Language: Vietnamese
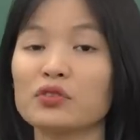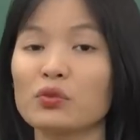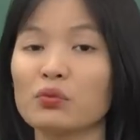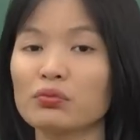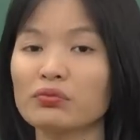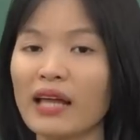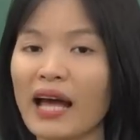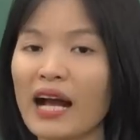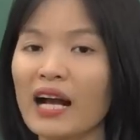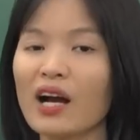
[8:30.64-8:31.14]

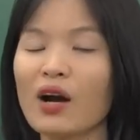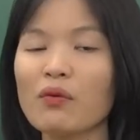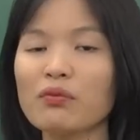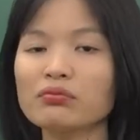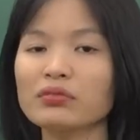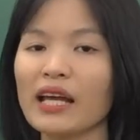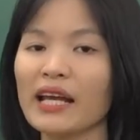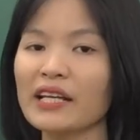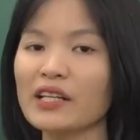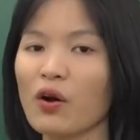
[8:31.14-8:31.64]
chúng ta không
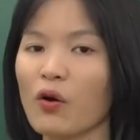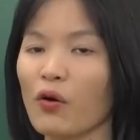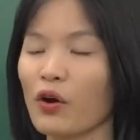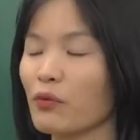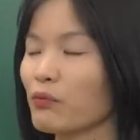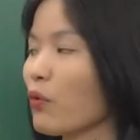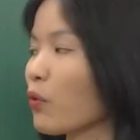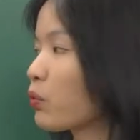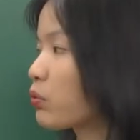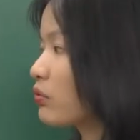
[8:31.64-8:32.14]
thay
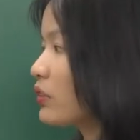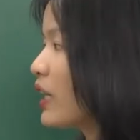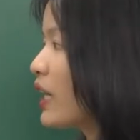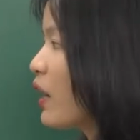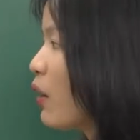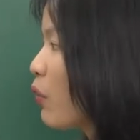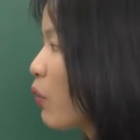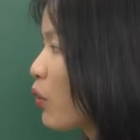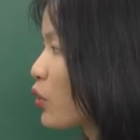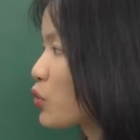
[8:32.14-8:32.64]
đổi mục
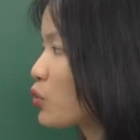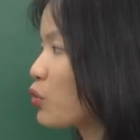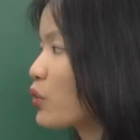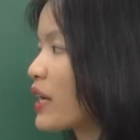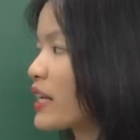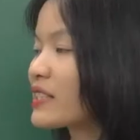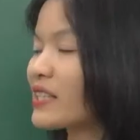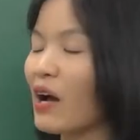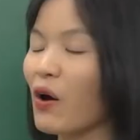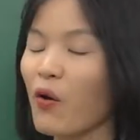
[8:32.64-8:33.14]
tiêu của chủ
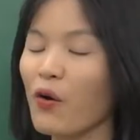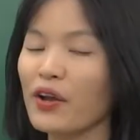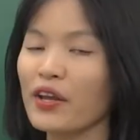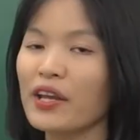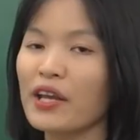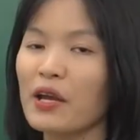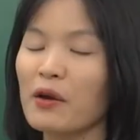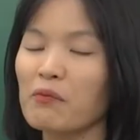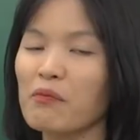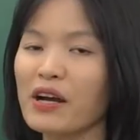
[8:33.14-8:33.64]
nghĩa xã hội
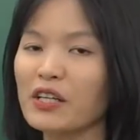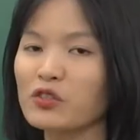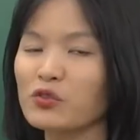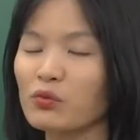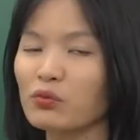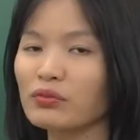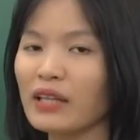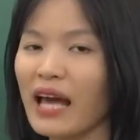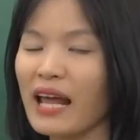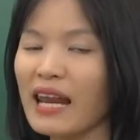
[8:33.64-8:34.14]
mà
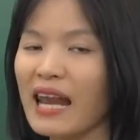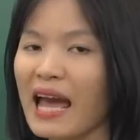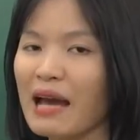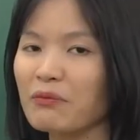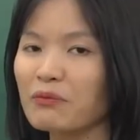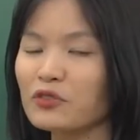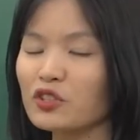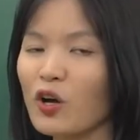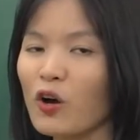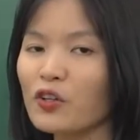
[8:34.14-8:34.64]
chúng ta
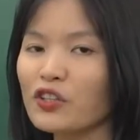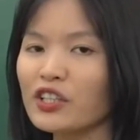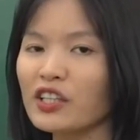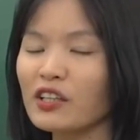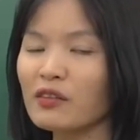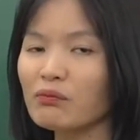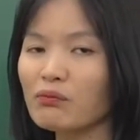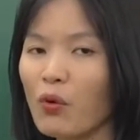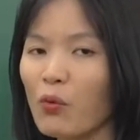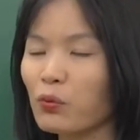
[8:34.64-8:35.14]
làm cho
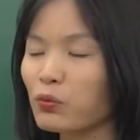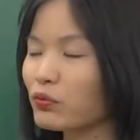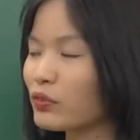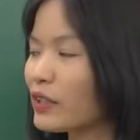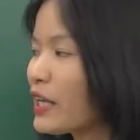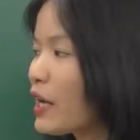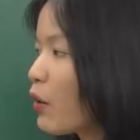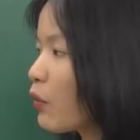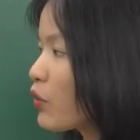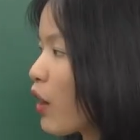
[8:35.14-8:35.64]
những mục
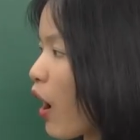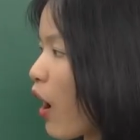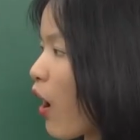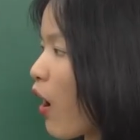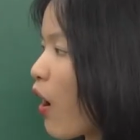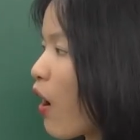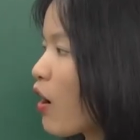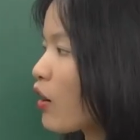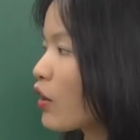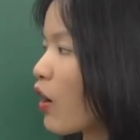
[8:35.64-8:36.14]
tiêu
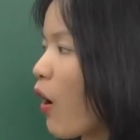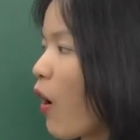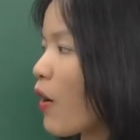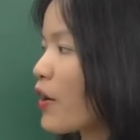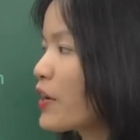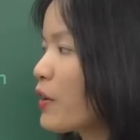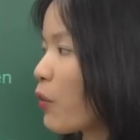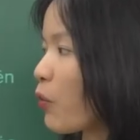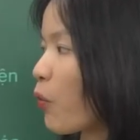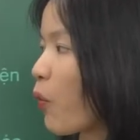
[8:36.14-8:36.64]
đó có
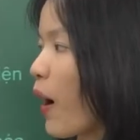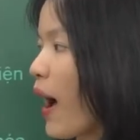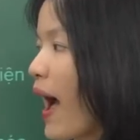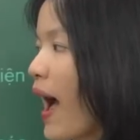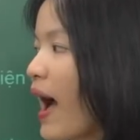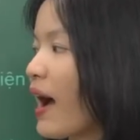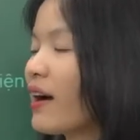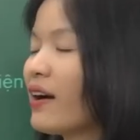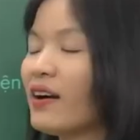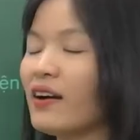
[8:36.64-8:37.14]
hiệu
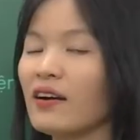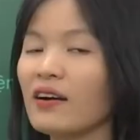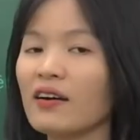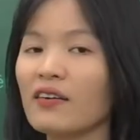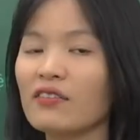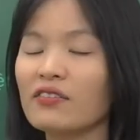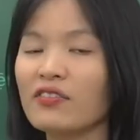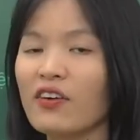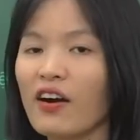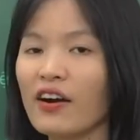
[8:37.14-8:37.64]
quả
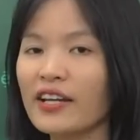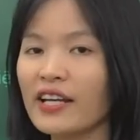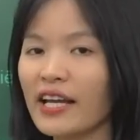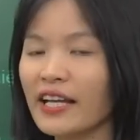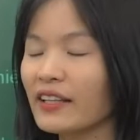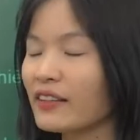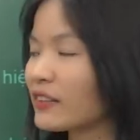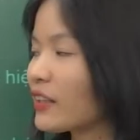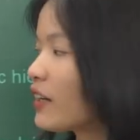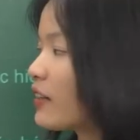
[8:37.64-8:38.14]
với
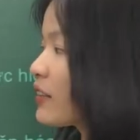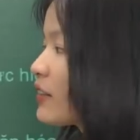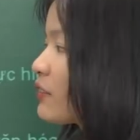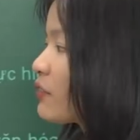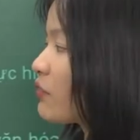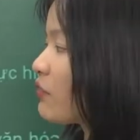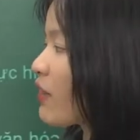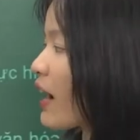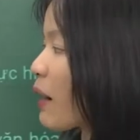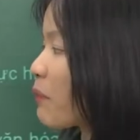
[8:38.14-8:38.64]
hình thức
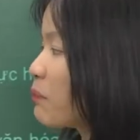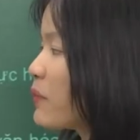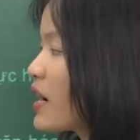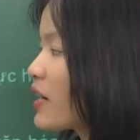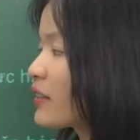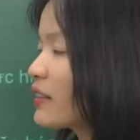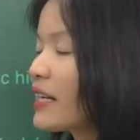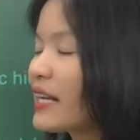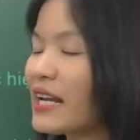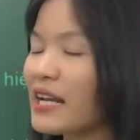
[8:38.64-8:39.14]
và
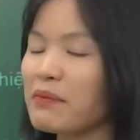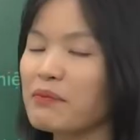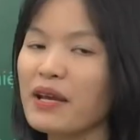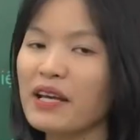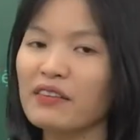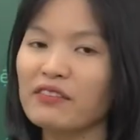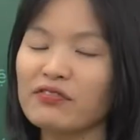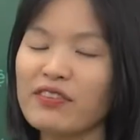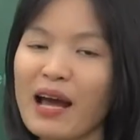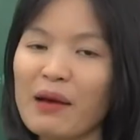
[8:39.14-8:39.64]
bước đi
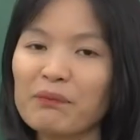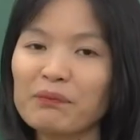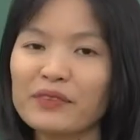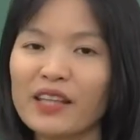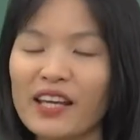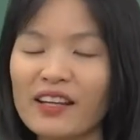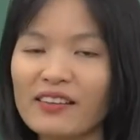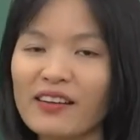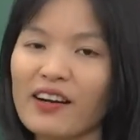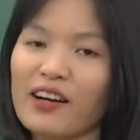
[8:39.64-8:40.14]
biện pháp
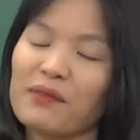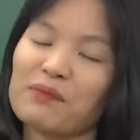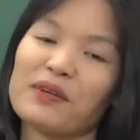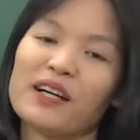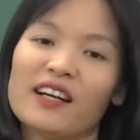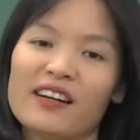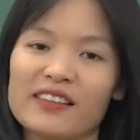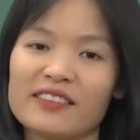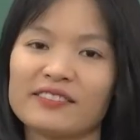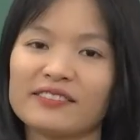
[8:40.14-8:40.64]
thích hợp
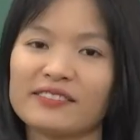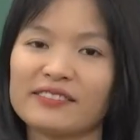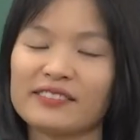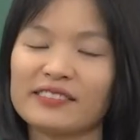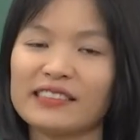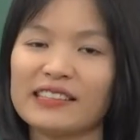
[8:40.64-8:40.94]
hơn